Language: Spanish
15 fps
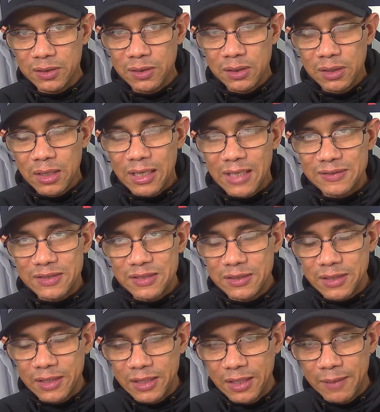Así
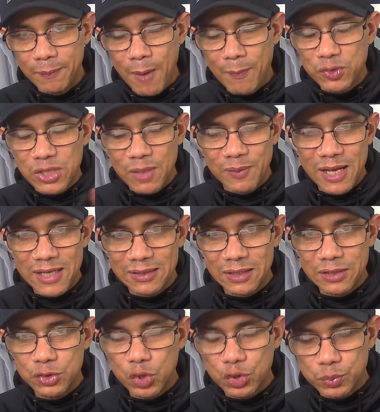que vamos a hablar de
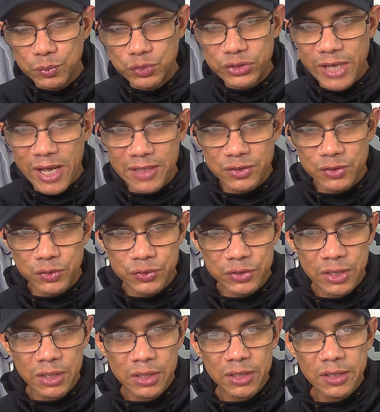estos muchachos
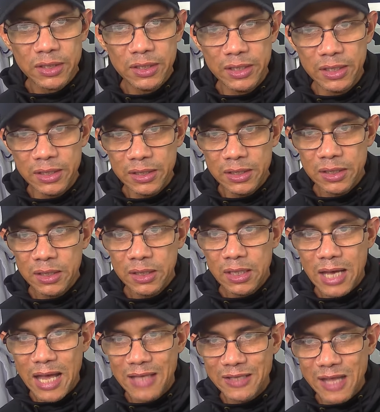y
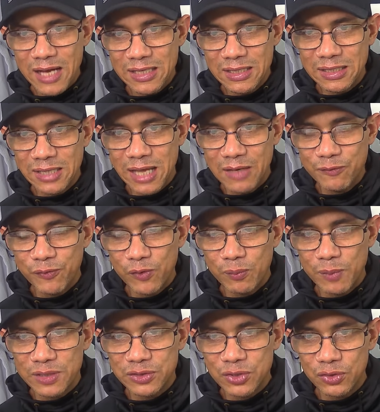a darle la
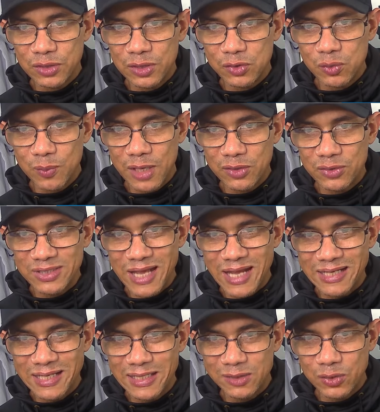información del cubano
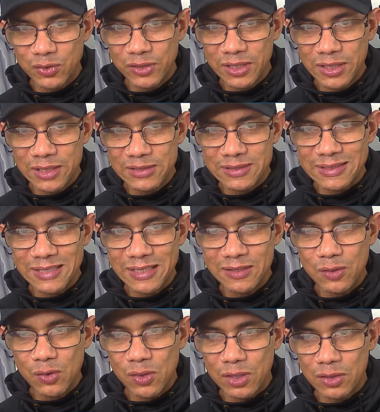Yariel Rodríguez, le
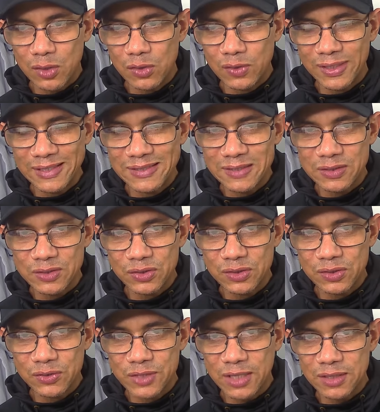dijo que no a la organización de
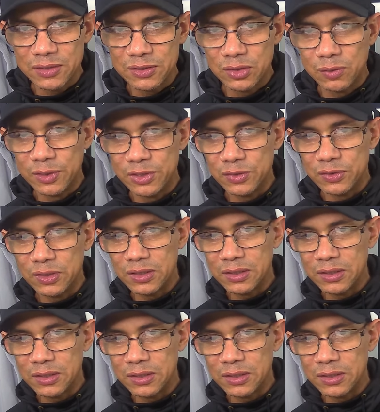los Yankees de Nueva York.